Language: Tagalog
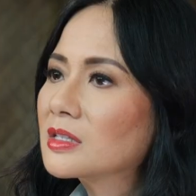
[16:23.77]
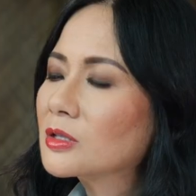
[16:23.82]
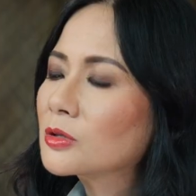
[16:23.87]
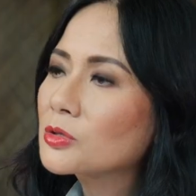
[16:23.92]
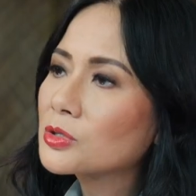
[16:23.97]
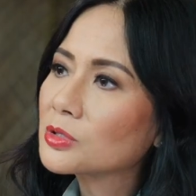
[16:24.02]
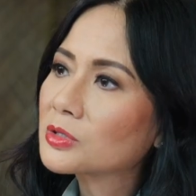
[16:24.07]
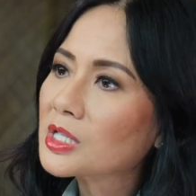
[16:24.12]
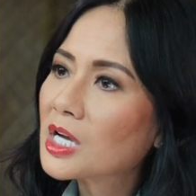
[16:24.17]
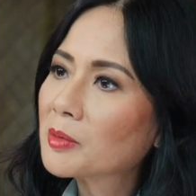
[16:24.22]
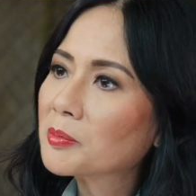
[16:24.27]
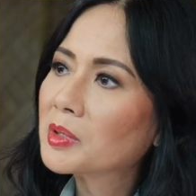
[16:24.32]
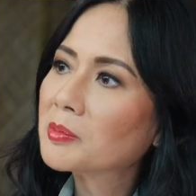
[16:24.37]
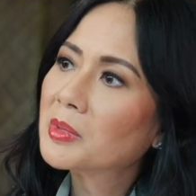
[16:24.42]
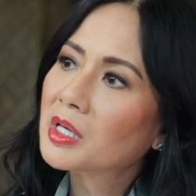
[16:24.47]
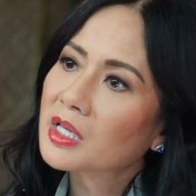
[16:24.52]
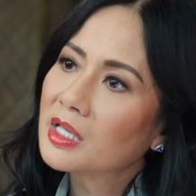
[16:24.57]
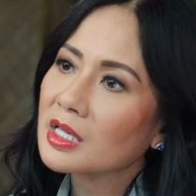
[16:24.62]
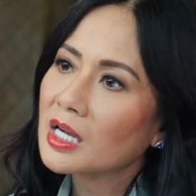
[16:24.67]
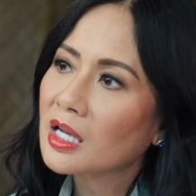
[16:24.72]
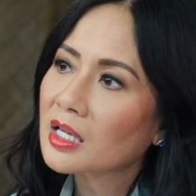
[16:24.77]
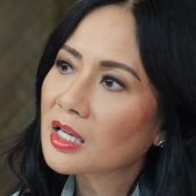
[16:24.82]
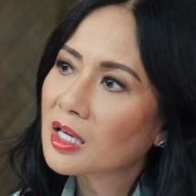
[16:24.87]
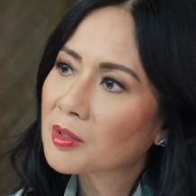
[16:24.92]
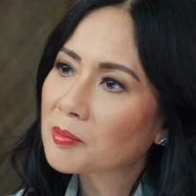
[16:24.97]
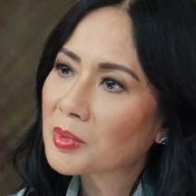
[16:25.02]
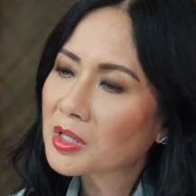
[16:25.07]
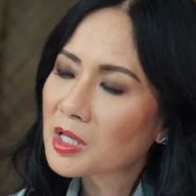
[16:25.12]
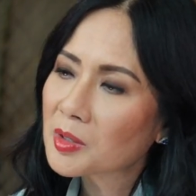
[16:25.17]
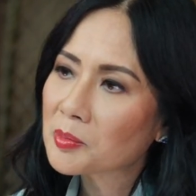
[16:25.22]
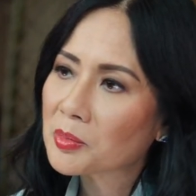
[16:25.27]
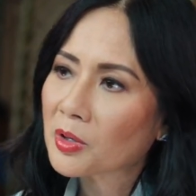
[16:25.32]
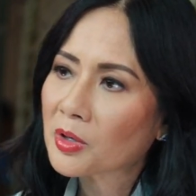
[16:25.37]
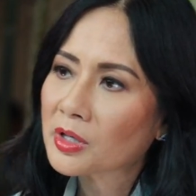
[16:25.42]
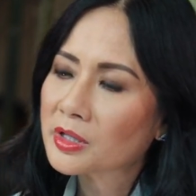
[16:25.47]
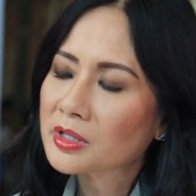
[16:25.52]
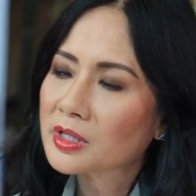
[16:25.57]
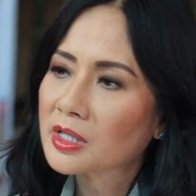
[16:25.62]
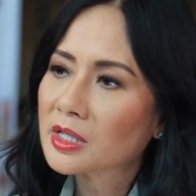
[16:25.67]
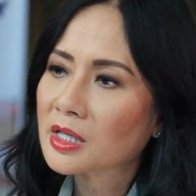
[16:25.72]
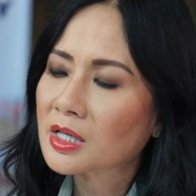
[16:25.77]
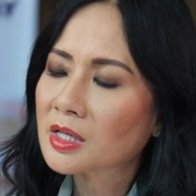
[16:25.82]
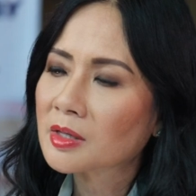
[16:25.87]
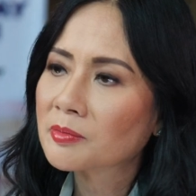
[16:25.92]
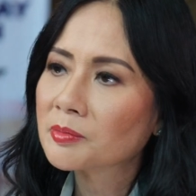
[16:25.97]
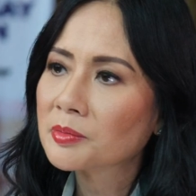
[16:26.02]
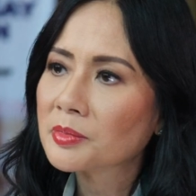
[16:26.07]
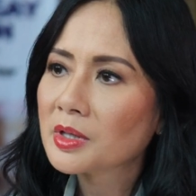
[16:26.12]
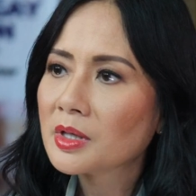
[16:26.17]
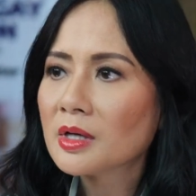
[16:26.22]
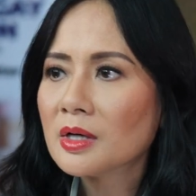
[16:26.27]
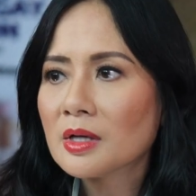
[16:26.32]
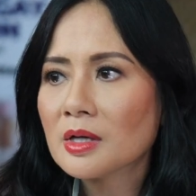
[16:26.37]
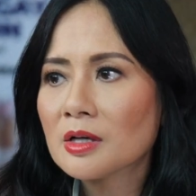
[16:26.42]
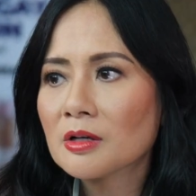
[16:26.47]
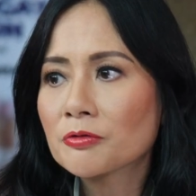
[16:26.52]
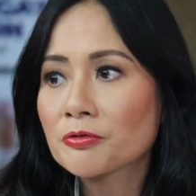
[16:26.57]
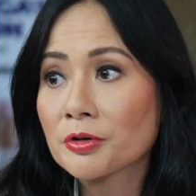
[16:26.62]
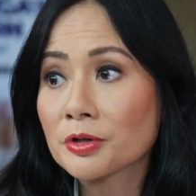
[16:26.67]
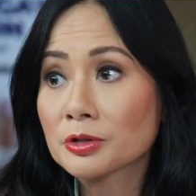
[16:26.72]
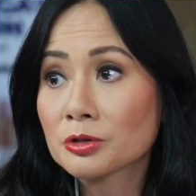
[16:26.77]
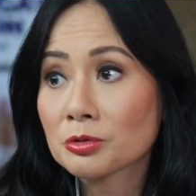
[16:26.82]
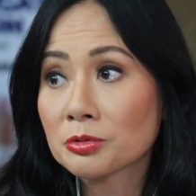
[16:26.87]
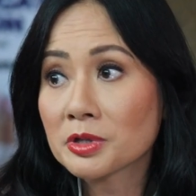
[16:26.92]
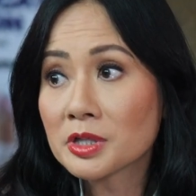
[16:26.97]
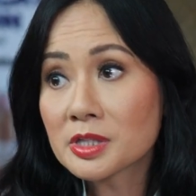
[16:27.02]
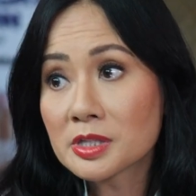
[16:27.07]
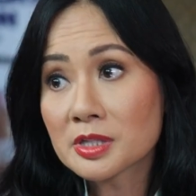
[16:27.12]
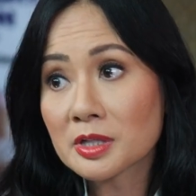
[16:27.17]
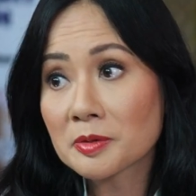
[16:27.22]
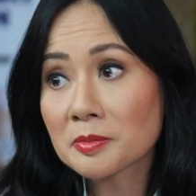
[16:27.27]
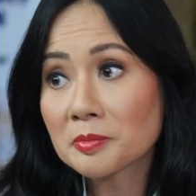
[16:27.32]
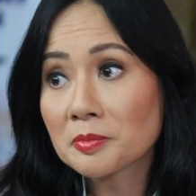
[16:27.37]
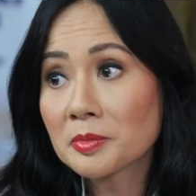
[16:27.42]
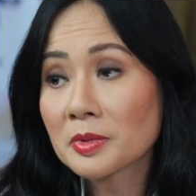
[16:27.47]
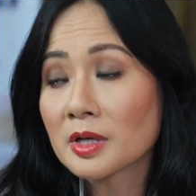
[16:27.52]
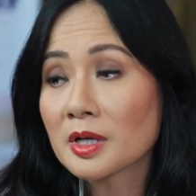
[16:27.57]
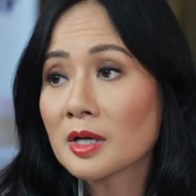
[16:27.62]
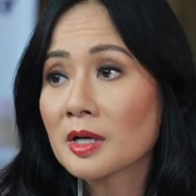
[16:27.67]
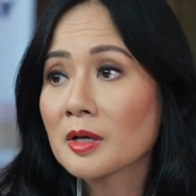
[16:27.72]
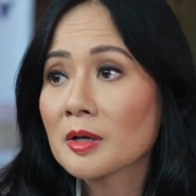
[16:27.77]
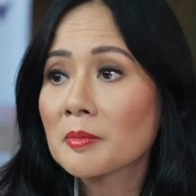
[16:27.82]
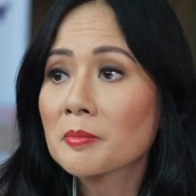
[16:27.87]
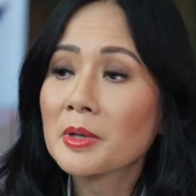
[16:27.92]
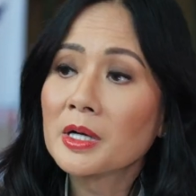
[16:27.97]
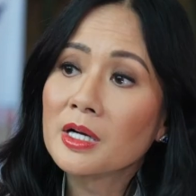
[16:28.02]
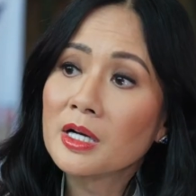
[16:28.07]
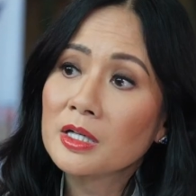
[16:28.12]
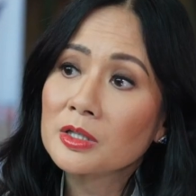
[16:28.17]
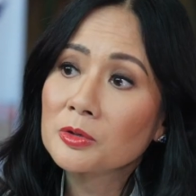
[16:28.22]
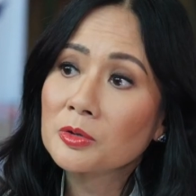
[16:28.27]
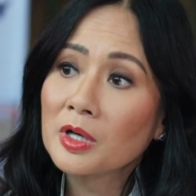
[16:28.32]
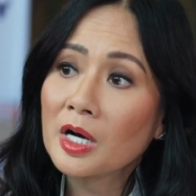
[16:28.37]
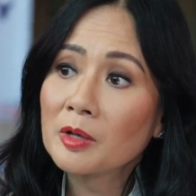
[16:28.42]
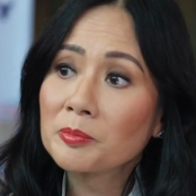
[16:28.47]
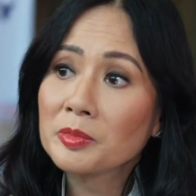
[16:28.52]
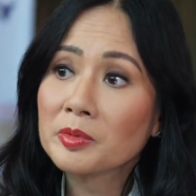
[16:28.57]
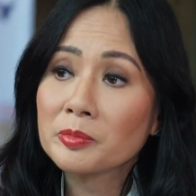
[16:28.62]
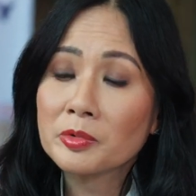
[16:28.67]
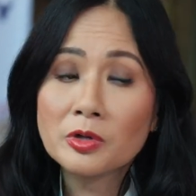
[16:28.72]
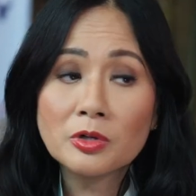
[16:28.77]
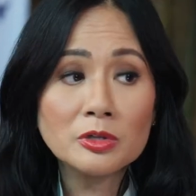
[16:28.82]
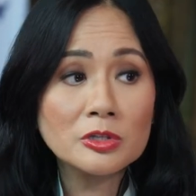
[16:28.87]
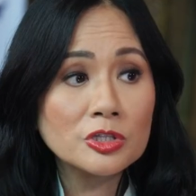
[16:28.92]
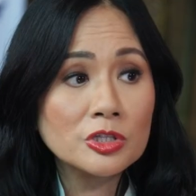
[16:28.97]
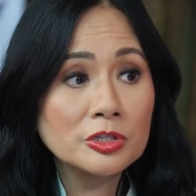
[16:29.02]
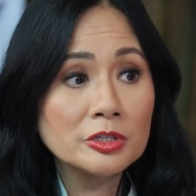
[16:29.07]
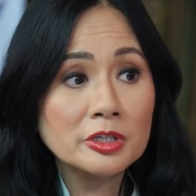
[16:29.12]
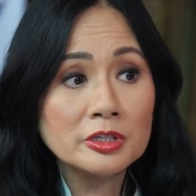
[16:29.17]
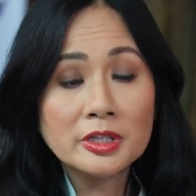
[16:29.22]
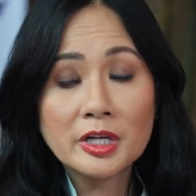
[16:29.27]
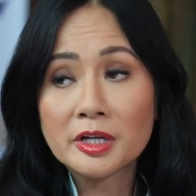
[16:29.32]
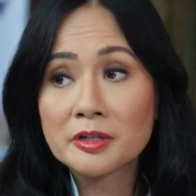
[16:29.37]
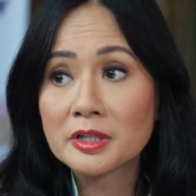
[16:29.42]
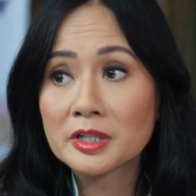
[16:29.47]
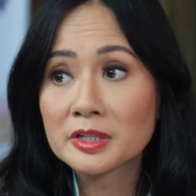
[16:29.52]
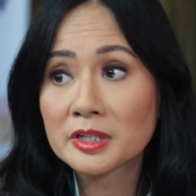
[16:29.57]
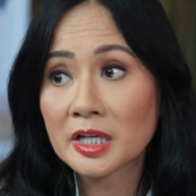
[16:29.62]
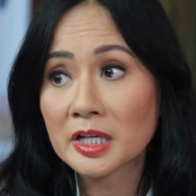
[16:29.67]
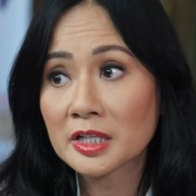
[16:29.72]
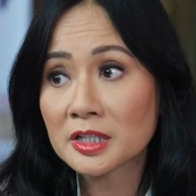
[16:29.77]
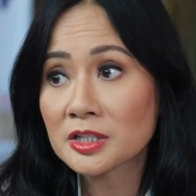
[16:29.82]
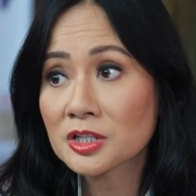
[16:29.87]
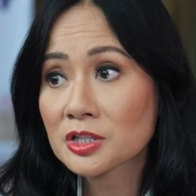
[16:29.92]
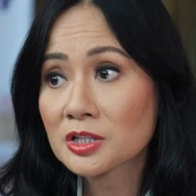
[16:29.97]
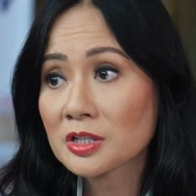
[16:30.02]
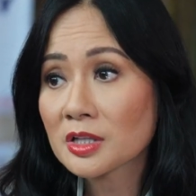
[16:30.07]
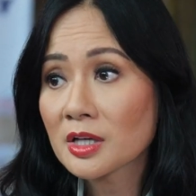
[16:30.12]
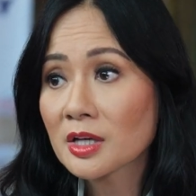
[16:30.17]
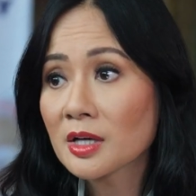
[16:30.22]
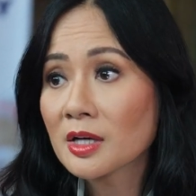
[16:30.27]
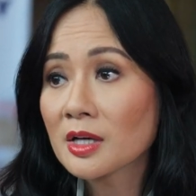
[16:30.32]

Gusto namin makilala ang Malabon um, for tourism, para yung aming culture and heritage.